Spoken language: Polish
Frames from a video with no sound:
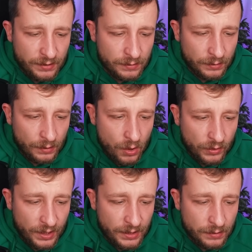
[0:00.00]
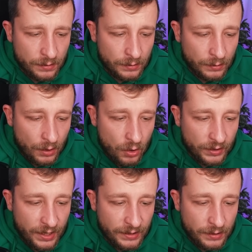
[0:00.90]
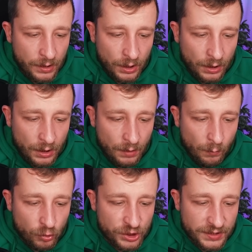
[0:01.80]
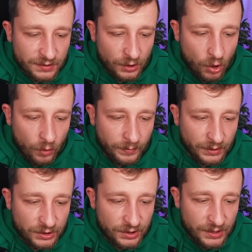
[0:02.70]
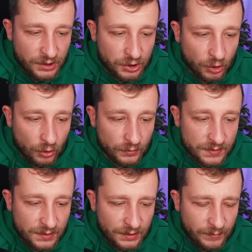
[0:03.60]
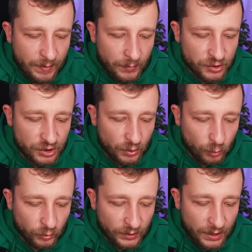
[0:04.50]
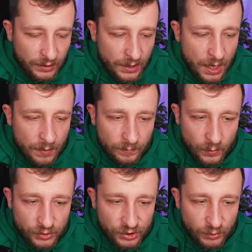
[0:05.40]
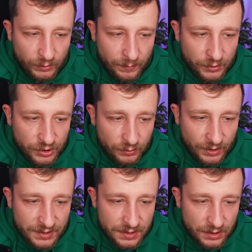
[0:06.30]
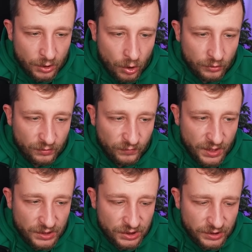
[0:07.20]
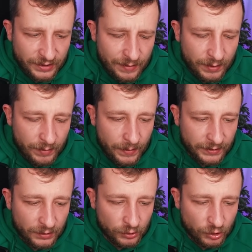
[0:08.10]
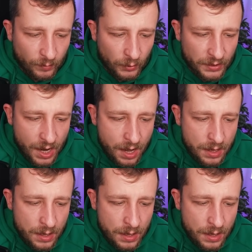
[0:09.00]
okay, okej. Okay. Okej, okay. muszę zrobić 1000 i chyba może się uda. Może się uda, może się nie uda. 100, 200, gram chyba na jakiegoś robota